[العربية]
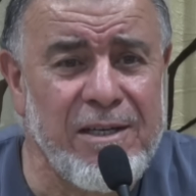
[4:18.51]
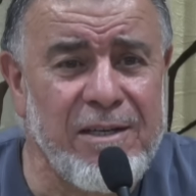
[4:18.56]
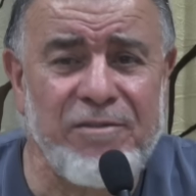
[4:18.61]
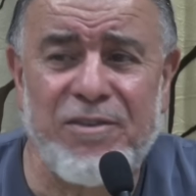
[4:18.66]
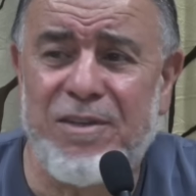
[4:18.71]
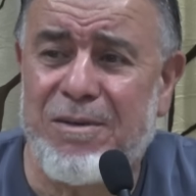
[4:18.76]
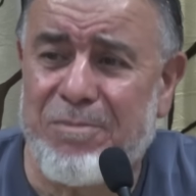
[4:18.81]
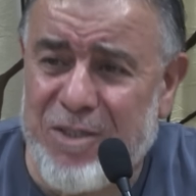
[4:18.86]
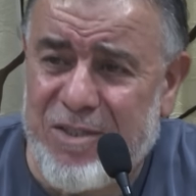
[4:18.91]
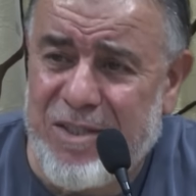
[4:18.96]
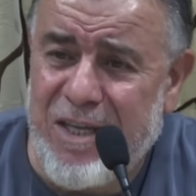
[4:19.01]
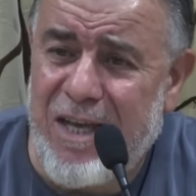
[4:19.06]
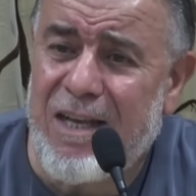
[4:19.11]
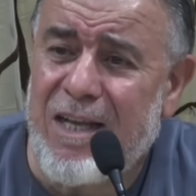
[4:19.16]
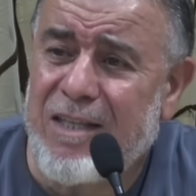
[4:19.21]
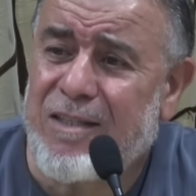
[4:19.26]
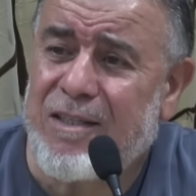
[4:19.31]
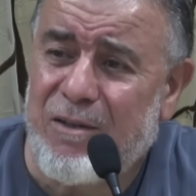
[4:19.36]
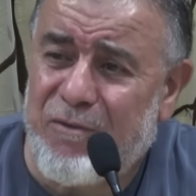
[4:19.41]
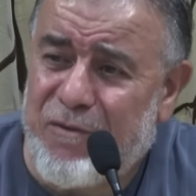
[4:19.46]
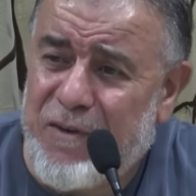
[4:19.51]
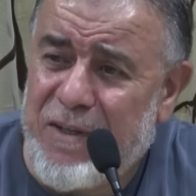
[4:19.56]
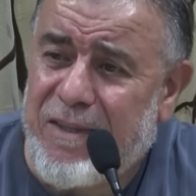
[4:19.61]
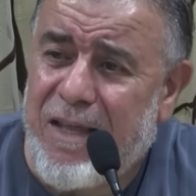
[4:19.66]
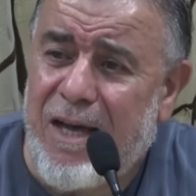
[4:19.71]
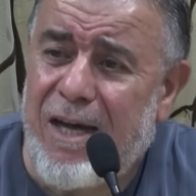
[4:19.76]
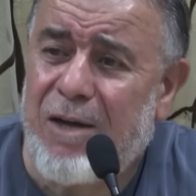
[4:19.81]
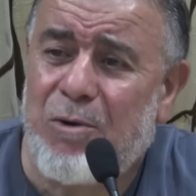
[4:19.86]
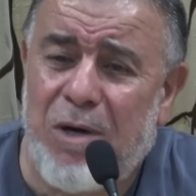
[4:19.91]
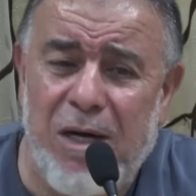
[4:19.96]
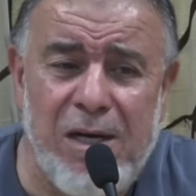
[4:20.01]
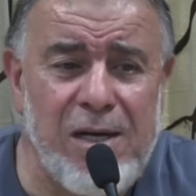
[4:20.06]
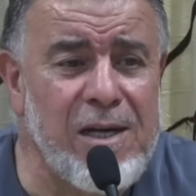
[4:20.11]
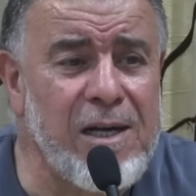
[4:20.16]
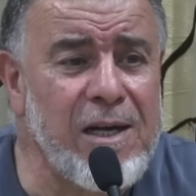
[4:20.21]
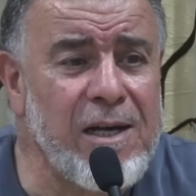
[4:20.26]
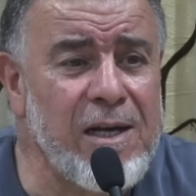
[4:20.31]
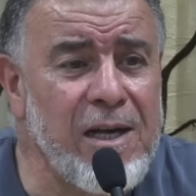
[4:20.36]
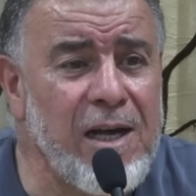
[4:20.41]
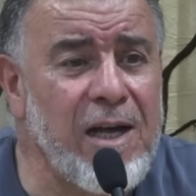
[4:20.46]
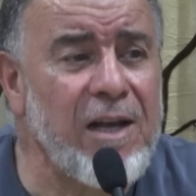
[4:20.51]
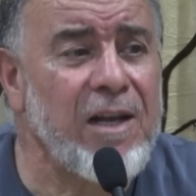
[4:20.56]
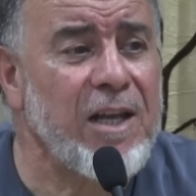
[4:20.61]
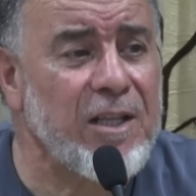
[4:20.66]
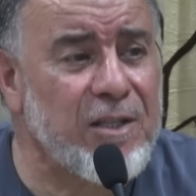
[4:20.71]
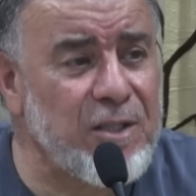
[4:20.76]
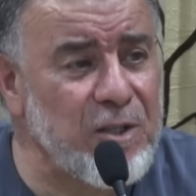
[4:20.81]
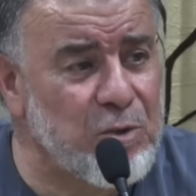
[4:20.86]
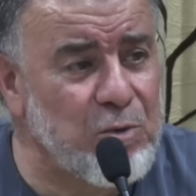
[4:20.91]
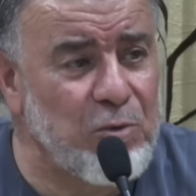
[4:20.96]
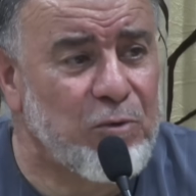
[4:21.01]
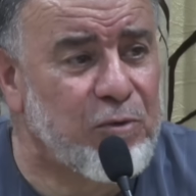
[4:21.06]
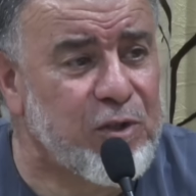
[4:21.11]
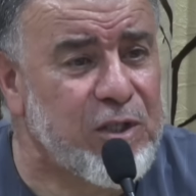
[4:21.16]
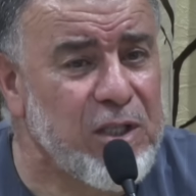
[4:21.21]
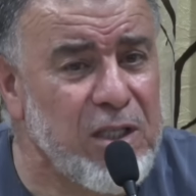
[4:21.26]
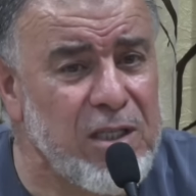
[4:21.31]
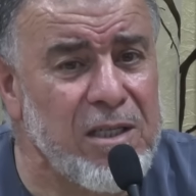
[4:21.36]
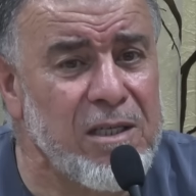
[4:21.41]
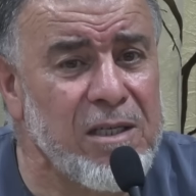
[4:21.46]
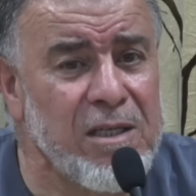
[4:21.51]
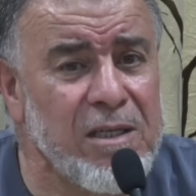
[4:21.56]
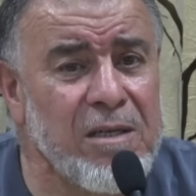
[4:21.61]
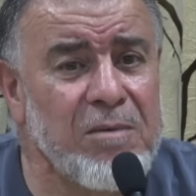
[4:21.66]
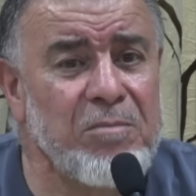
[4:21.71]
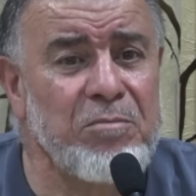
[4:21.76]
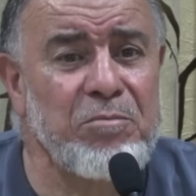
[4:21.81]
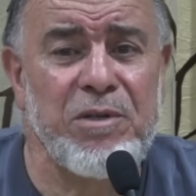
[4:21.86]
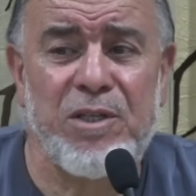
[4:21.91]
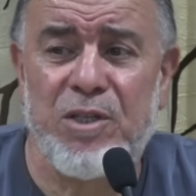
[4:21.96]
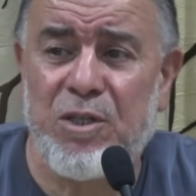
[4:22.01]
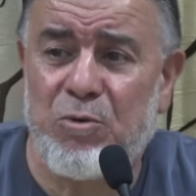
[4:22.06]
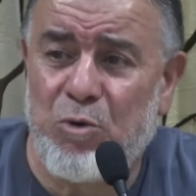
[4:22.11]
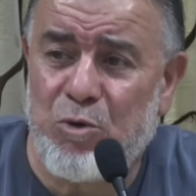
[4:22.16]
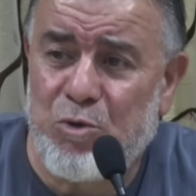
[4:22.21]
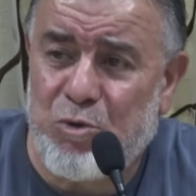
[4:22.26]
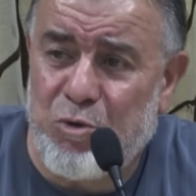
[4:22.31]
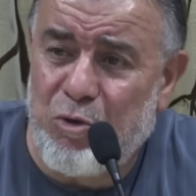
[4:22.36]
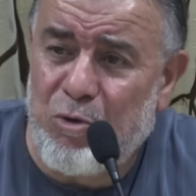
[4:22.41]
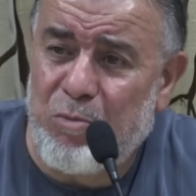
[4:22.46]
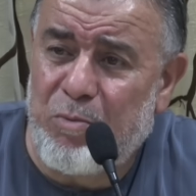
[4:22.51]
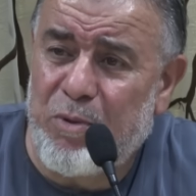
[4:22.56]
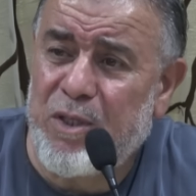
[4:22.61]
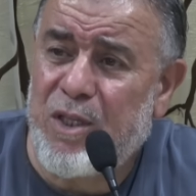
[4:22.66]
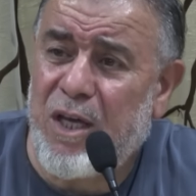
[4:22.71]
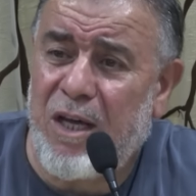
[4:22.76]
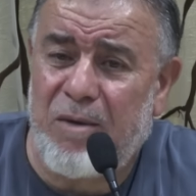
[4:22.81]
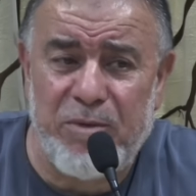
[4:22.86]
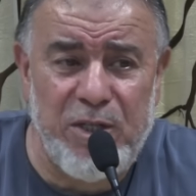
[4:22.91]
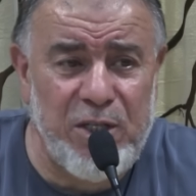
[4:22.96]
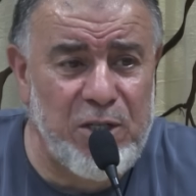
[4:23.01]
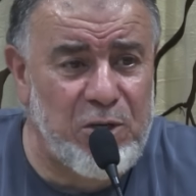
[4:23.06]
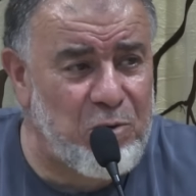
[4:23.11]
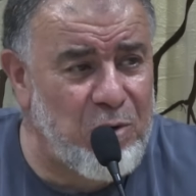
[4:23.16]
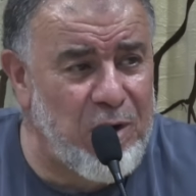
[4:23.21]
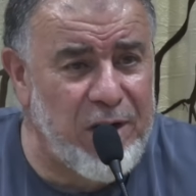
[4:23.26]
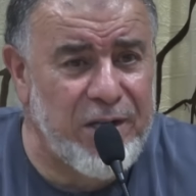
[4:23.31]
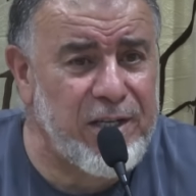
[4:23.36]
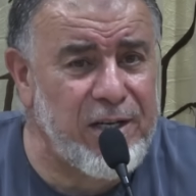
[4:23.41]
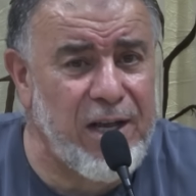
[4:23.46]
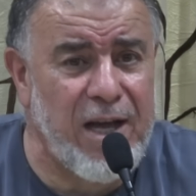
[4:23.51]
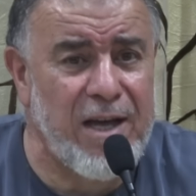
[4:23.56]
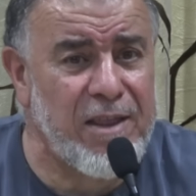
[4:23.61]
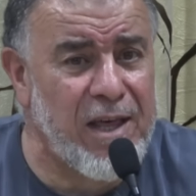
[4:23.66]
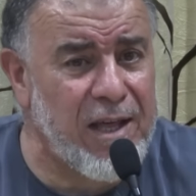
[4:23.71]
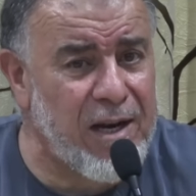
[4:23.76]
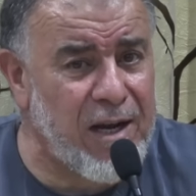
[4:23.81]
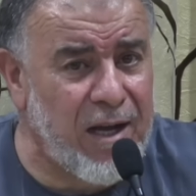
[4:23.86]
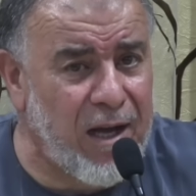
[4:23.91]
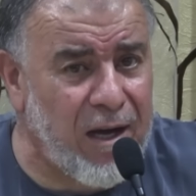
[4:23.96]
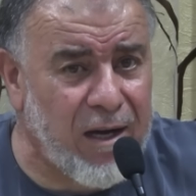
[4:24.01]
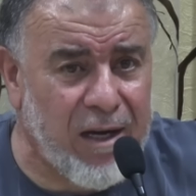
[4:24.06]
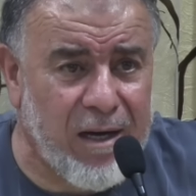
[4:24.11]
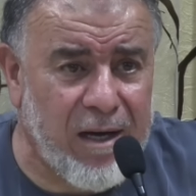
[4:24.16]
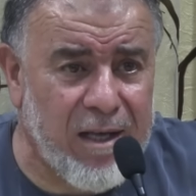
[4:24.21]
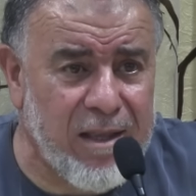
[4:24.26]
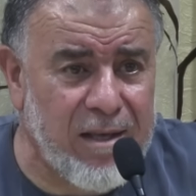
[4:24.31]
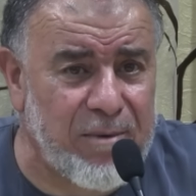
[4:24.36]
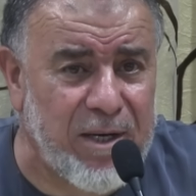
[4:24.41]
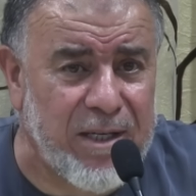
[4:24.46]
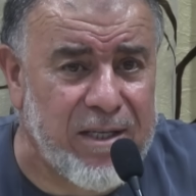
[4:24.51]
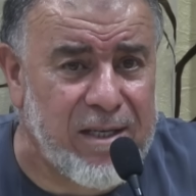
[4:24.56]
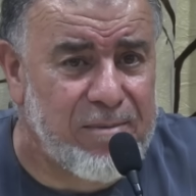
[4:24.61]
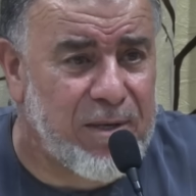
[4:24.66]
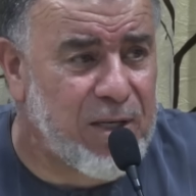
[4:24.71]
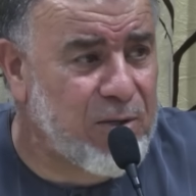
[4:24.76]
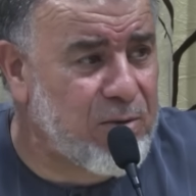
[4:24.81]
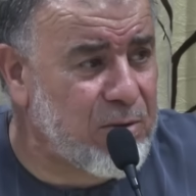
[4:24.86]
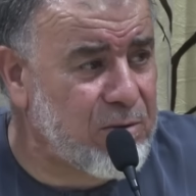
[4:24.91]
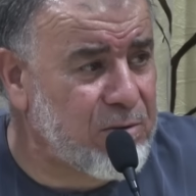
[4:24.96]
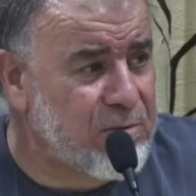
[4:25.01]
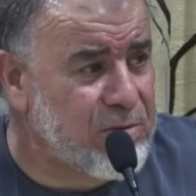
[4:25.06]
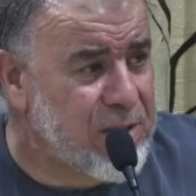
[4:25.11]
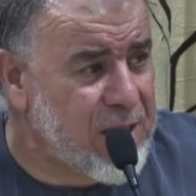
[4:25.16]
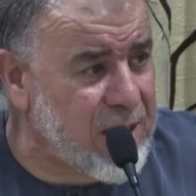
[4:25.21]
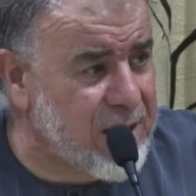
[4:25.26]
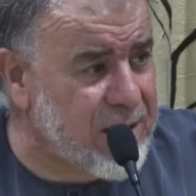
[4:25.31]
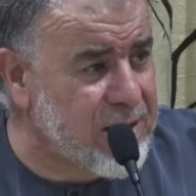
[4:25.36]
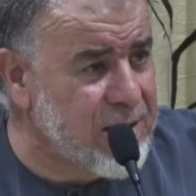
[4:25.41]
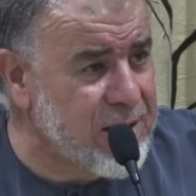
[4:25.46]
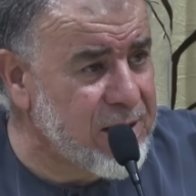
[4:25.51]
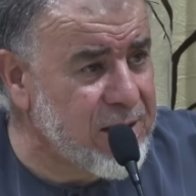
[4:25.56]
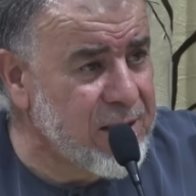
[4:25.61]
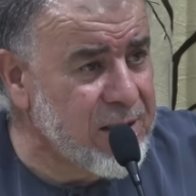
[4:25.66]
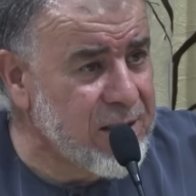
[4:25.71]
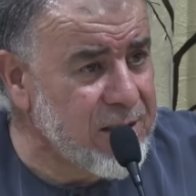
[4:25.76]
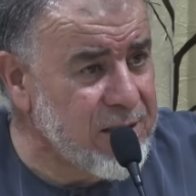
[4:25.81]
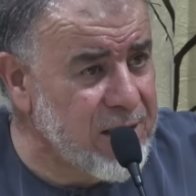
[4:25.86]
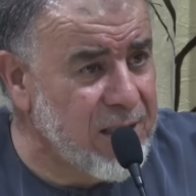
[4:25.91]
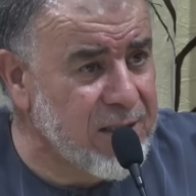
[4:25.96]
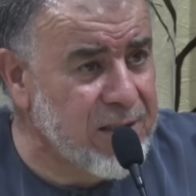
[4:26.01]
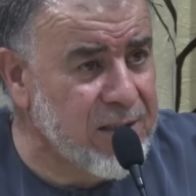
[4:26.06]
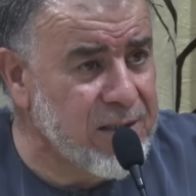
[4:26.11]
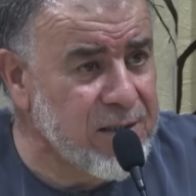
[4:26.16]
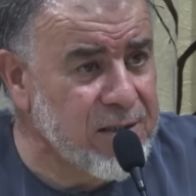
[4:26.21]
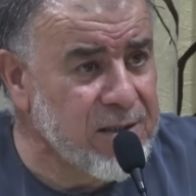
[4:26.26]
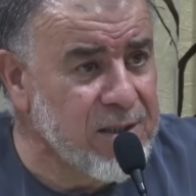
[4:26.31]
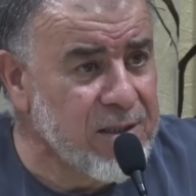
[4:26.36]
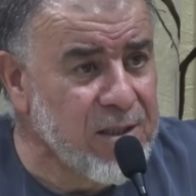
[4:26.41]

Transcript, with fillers: في مسألة الفتاوى التي تفتي بوجوب دعم إخواننا هذا راه حق هذا ما عندنا ما نقوله ياك ياك